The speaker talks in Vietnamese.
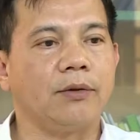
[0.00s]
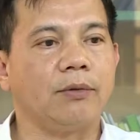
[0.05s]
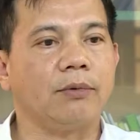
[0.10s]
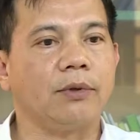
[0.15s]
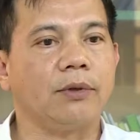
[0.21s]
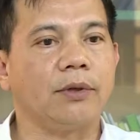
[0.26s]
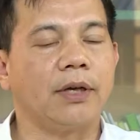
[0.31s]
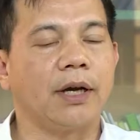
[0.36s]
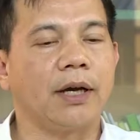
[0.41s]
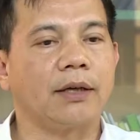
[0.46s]
chúng
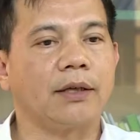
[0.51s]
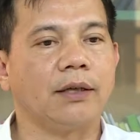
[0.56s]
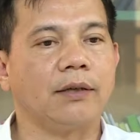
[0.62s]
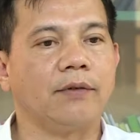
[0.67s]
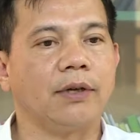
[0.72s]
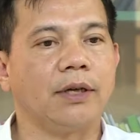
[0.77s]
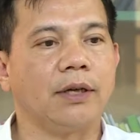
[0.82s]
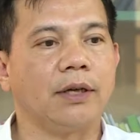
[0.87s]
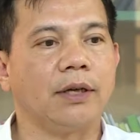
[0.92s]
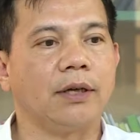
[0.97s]
tôi đang như
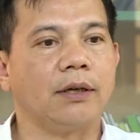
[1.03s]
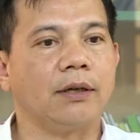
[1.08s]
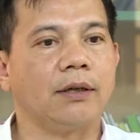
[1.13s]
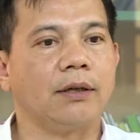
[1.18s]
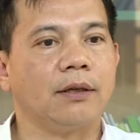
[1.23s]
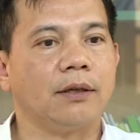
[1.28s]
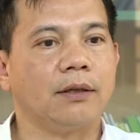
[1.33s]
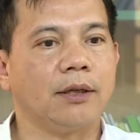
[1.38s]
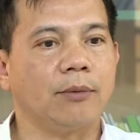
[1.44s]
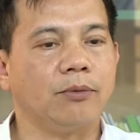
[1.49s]
vậy là
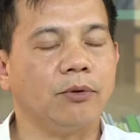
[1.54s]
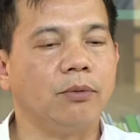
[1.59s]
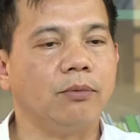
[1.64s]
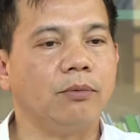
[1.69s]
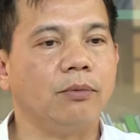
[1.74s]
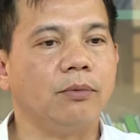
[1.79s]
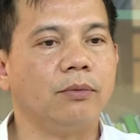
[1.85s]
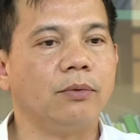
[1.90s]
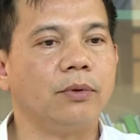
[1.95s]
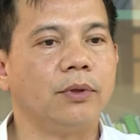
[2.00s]
tập trung
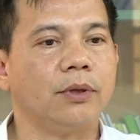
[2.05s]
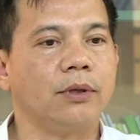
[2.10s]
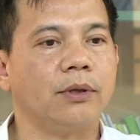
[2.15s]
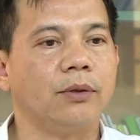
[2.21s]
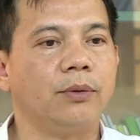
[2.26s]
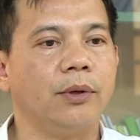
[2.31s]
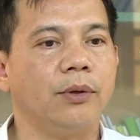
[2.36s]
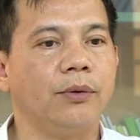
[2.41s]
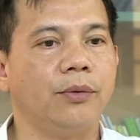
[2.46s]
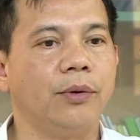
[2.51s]
à,
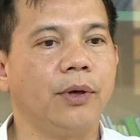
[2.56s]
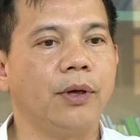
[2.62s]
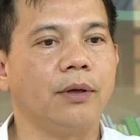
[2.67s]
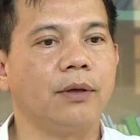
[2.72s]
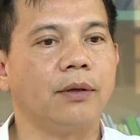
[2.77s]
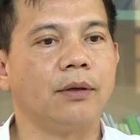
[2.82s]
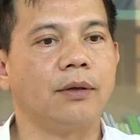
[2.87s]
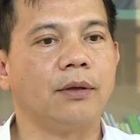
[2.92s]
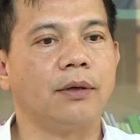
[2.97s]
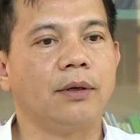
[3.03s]
tuyên truyền
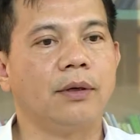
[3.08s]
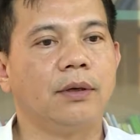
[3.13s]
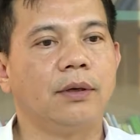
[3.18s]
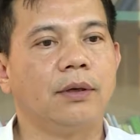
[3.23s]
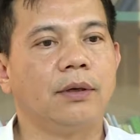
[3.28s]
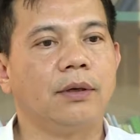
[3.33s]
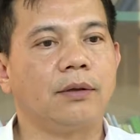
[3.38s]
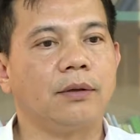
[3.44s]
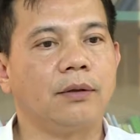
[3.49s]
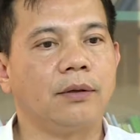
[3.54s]

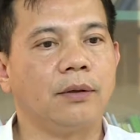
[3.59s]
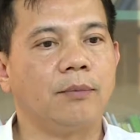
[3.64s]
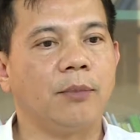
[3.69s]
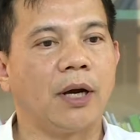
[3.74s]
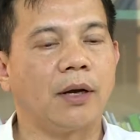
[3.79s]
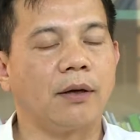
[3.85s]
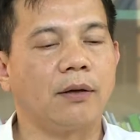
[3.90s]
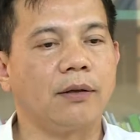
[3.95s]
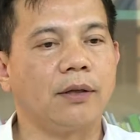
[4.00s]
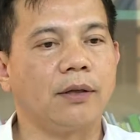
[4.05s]
cho
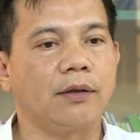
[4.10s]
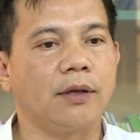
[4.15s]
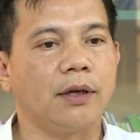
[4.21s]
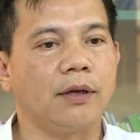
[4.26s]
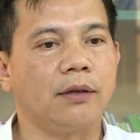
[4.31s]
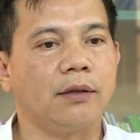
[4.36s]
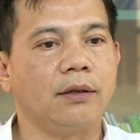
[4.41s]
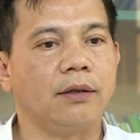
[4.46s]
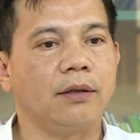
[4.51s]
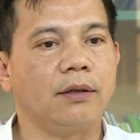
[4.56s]
bà con nhân dân
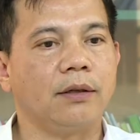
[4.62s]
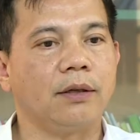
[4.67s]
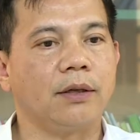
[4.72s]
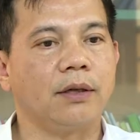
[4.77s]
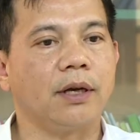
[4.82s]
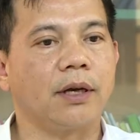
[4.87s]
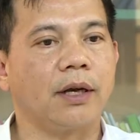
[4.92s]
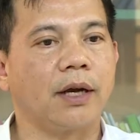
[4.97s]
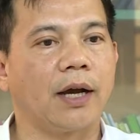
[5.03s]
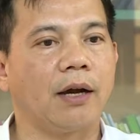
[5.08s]

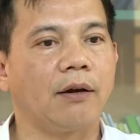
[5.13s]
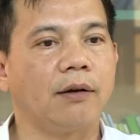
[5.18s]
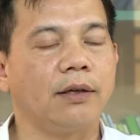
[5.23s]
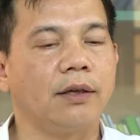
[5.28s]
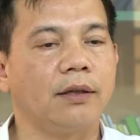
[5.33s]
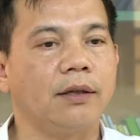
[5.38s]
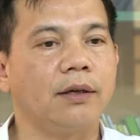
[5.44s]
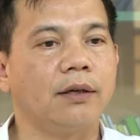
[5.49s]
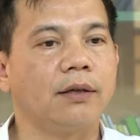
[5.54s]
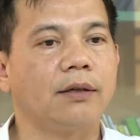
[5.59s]
nâng cao cái
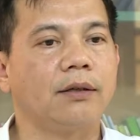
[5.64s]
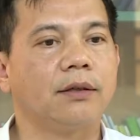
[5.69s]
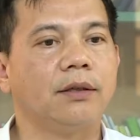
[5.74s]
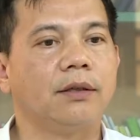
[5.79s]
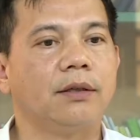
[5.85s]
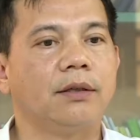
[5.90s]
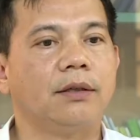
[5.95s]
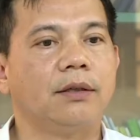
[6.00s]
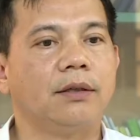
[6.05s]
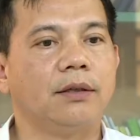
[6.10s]
nhận thức
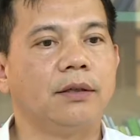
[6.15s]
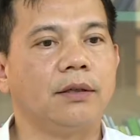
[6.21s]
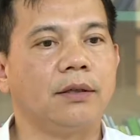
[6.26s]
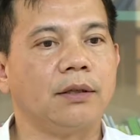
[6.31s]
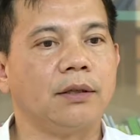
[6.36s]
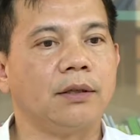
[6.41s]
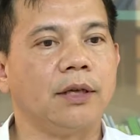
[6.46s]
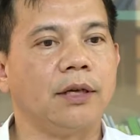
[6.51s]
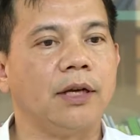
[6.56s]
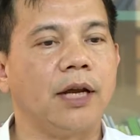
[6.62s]

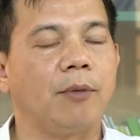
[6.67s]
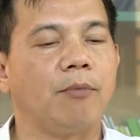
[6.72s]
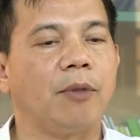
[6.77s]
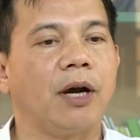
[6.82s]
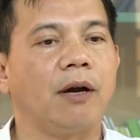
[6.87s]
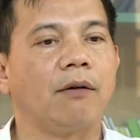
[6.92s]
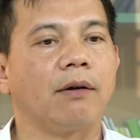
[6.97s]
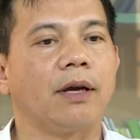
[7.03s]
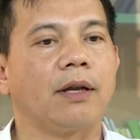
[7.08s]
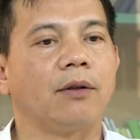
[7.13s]
Ờ, để đảm
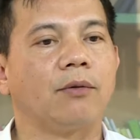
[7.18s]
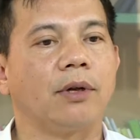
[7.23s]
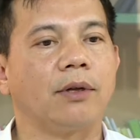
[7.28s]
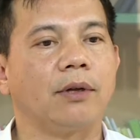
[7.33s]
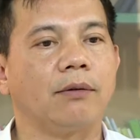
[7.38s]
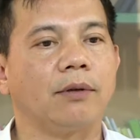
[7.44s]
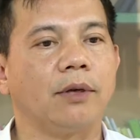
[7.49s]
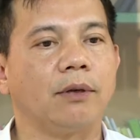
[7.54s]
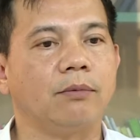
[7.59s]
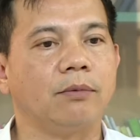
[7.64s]
bảo cái an toàn
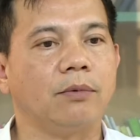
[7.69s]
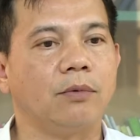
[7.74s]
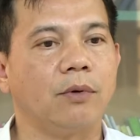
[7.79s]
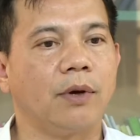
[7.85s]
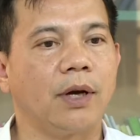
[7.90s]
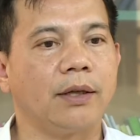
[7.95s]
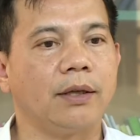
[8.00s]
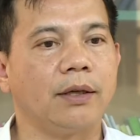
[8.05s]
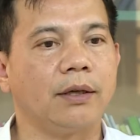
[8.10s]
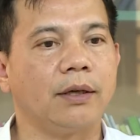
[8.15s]
giao thông
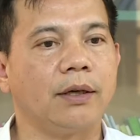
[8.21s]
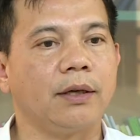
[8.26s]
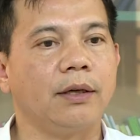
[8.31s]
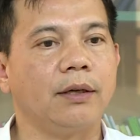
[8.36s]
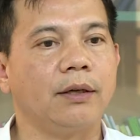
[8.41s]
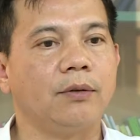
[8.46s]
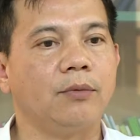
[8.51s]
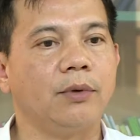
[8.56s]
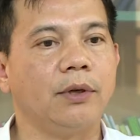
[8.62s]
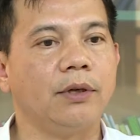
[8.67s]
qua những cái
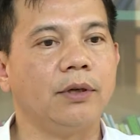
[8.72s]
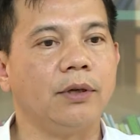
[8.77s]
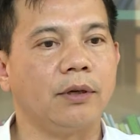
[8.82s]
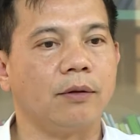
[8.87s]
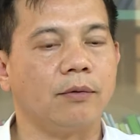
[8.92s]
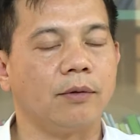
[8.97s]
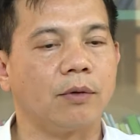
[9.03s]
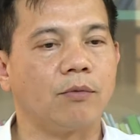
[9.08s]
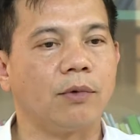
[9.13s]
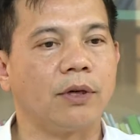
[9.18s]
tuyến đường
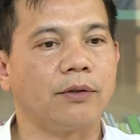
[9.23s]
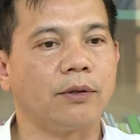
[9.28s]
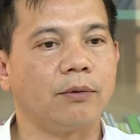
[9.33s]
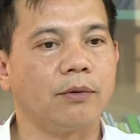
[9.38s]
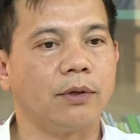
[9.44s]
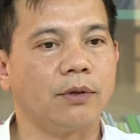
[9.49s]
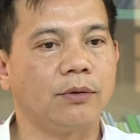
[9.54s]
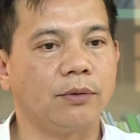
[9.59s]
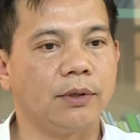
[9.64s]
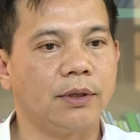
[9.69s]
và qua sông
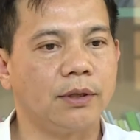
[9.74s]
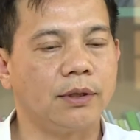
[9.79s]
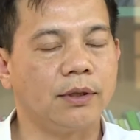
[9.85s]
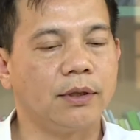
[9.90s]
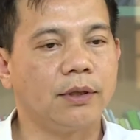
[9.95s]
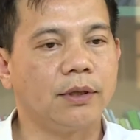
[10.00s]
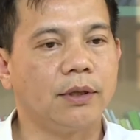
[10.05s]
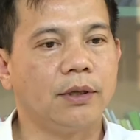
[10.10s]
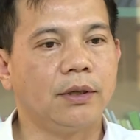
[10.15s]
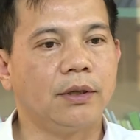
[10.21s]
qua suối.
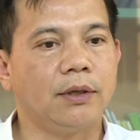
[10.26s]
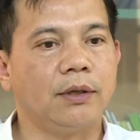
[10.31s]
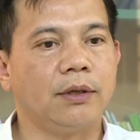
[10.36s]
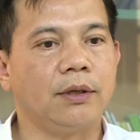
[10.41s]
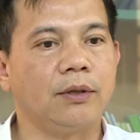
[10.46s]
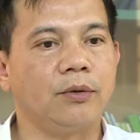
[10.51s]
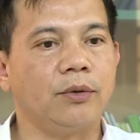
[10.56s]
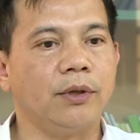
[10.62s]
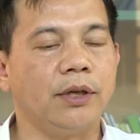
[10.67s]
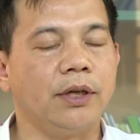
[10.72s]

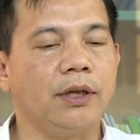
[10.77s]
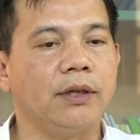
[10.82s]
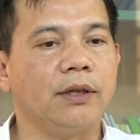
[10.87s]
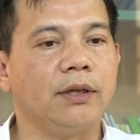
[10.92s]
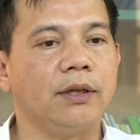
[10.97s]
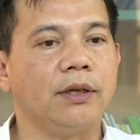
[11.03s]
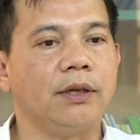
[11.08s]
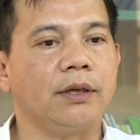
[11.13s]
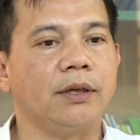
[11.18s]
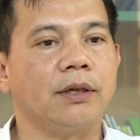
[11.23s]
Ờ, tuy nhiên
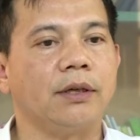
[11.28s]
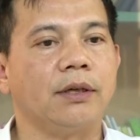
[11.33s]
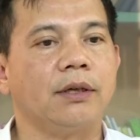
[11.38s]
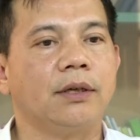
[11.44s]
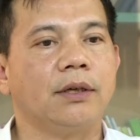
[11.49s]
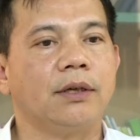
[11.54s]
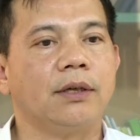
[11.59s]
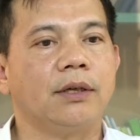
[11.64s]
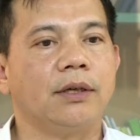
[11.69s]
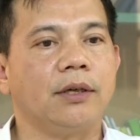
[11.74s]
thì
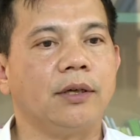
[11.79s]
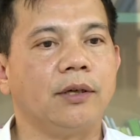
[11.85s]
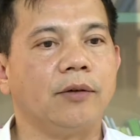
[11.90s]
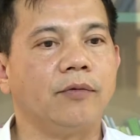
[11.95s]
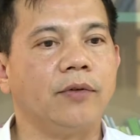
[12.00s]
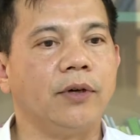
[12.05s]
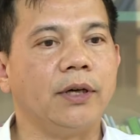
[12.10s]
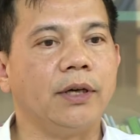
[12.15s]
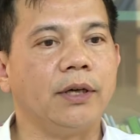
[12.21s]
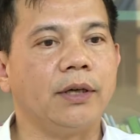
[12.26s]
ờ,
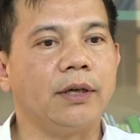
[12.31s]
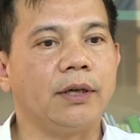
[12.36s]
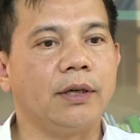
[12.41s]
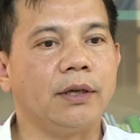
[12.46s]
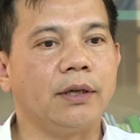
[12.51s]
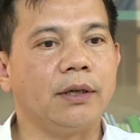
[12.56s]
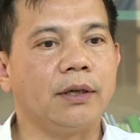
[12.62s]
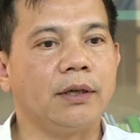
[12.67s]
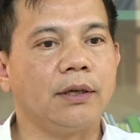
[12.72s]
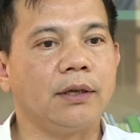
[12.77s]
với cái
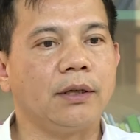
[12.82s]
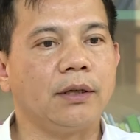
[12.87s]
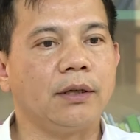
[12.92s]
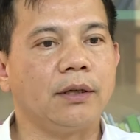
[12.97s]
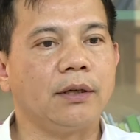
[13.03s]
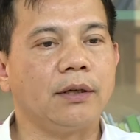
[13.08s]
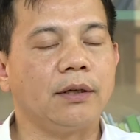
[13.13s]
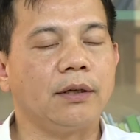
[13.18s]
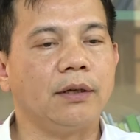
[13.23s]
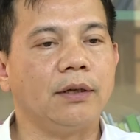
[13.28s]

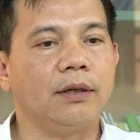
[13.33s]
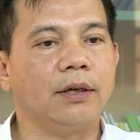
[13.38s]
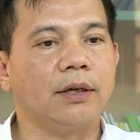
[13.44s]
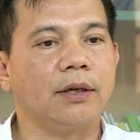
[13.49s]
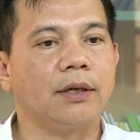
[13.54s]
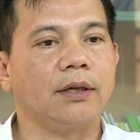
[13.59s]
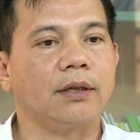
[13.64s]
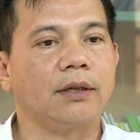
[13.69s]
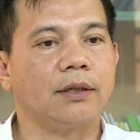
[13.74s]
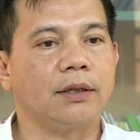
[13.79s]
lượng
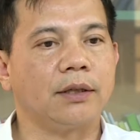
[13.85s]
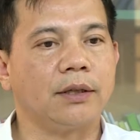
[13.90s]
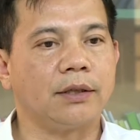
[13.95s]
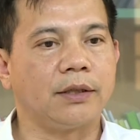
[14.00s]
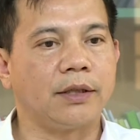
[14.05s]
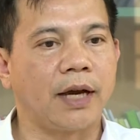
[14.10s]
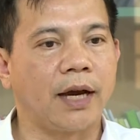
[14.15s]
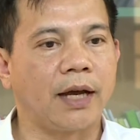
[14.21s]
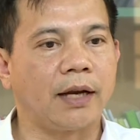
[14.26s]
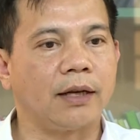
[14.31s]

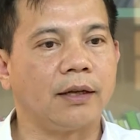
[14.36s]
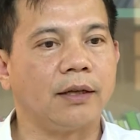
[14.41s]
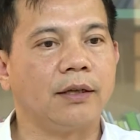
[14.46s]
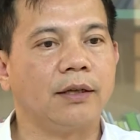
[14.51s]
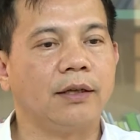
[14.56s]
tràn